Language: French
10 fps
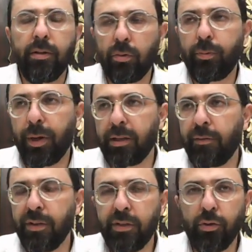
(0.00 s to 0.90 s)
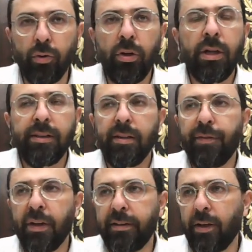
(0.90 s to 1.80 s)
Et donc, par définition, c'est
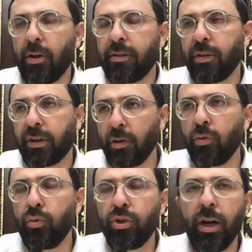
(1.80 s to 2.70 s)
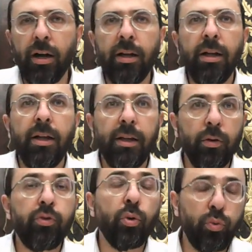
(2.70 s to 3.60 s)
fait à l'intérieur, c'est-à-dire qu'il y a une gloucha.
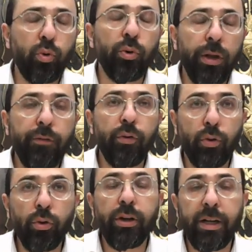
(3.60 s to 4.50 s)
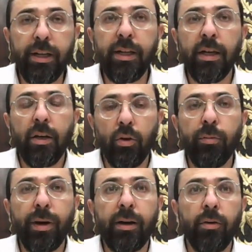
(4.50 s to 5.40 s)
Et surtout qu'on avait vu que le Kli,
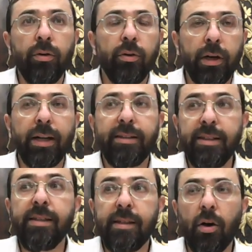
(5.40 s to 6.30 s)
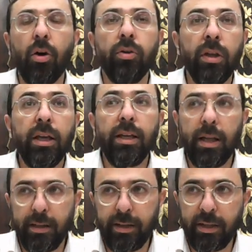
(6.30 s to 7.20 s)
le, Khatsi Saon, il a
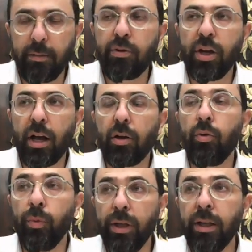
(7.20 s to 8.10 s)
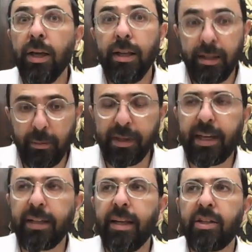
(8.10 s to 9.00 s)
été nimchar, lui, il était
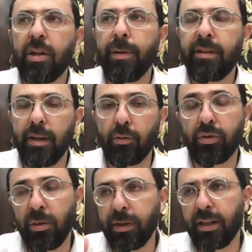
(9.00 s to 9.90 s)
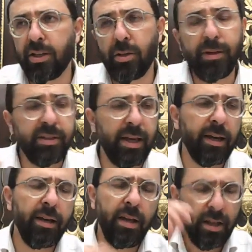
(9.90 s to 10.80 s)
Mekadesh la matière. Donc, s'il est Mekadesh la
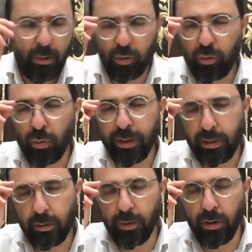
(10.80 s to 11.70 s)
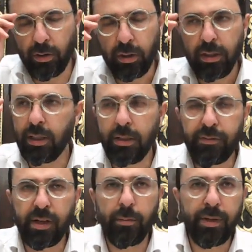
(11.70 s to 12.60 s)
matière, automatiquement, il est
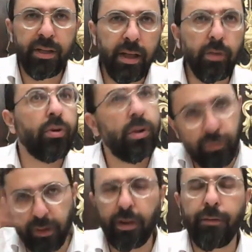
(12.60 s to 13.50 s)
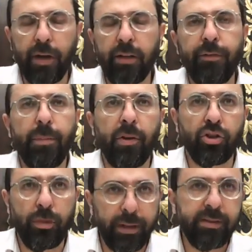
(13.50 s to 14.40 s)
Nifsal Bilina. Donc, il devait être fait pendant
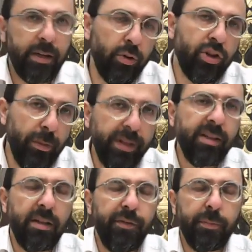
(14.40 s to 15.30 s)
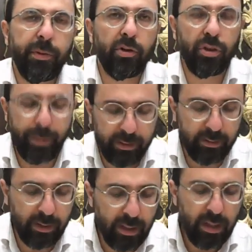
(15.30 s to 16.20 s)
Shabbat. Celle de Shabbat était faite pendant Shabbat.
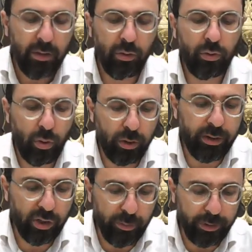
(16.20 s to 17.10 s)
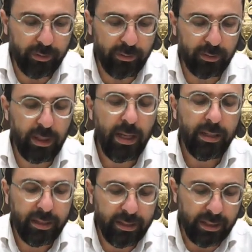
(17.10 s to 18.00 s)
Donc, ta Shabbat.
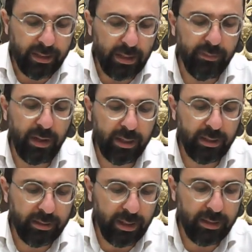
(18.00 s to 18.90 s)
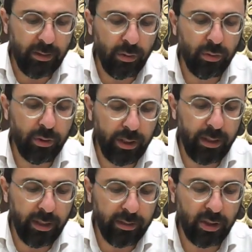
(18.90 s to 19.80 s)
Trinatan, Verkadatan,
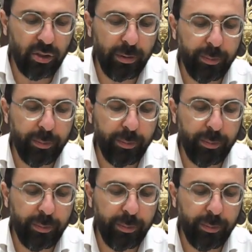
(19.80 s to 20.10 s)
kadatan et Shabbat.